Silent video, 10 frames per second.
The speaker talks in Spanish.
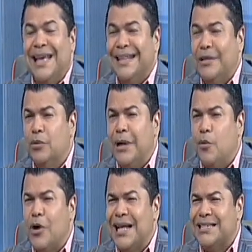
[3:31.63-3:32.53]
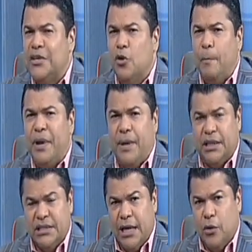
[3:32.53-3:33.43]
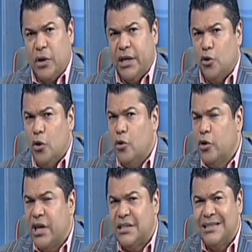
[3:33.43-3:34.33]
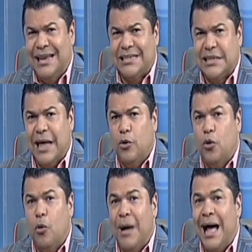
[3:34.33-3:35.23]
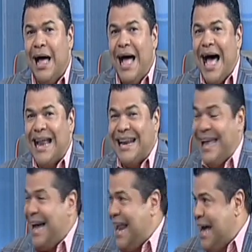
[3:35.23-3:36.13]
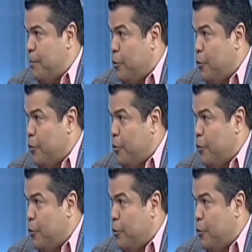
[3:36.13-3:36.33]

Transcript: tiene una vocación privatizadora y todo lo que es del Estado lo va a regalar,